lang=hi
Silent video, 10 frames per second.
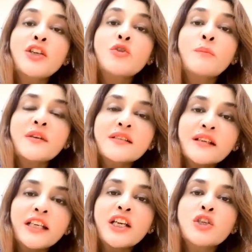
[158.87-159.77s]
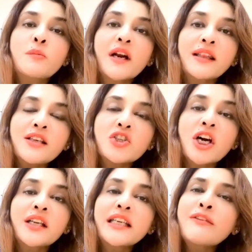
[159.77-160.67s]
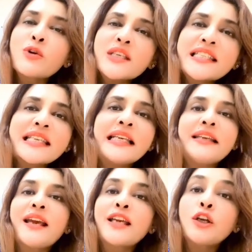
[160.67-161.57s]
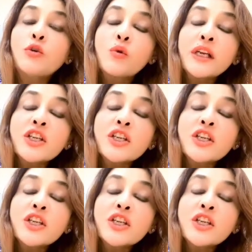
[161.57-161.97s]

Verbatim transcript: की जो परसेंटेज बढ़ती जा रही है वो इसीलिए कि लोगों ने